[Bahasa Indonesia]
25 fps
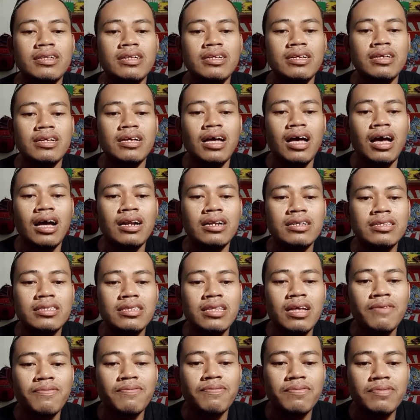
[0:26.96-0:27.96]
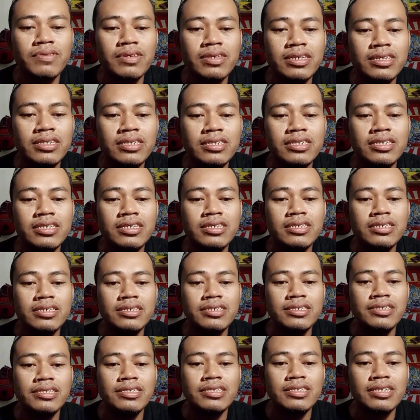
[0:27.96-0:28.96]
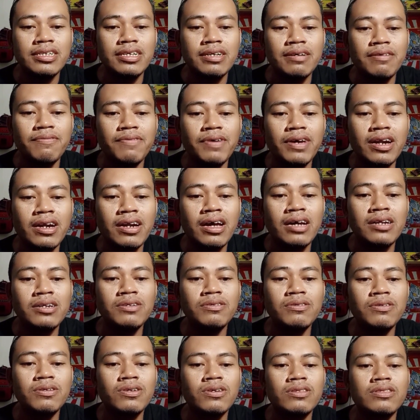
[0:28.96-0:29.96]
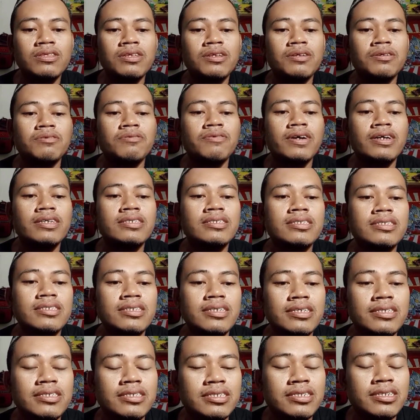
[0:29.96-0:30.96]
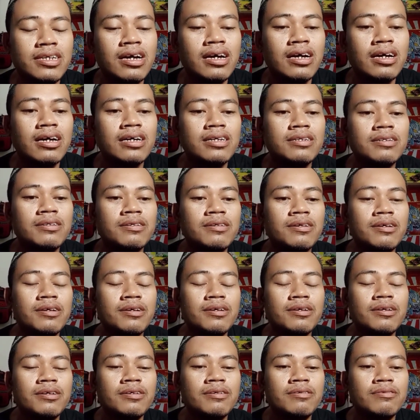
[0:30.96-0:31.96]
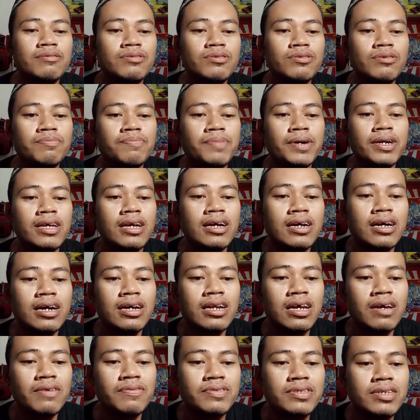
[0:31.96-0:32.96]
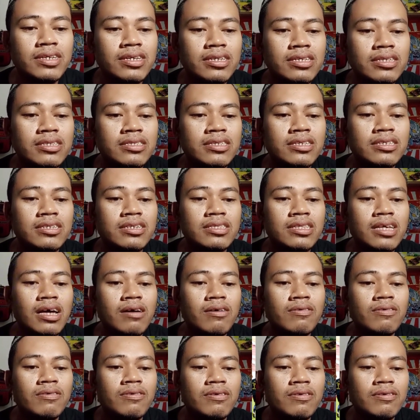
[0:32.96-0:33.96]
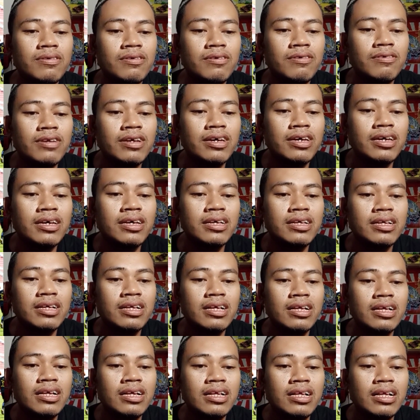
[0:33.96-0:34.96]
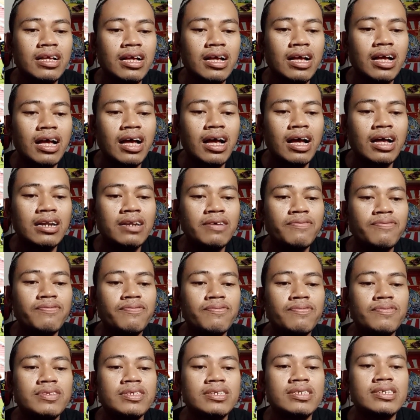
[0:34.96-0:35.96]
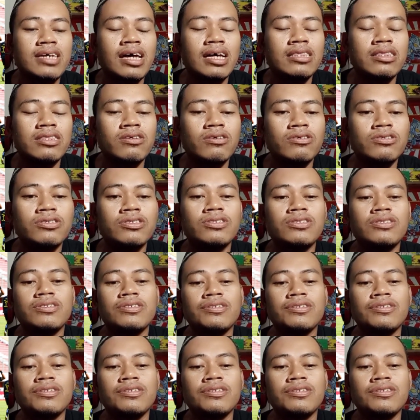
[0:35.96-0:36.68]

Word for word: Altaf Indi Fernando Rodriguez Sedangkan untuk Bayangkara FC dicetak oleh Alif Santos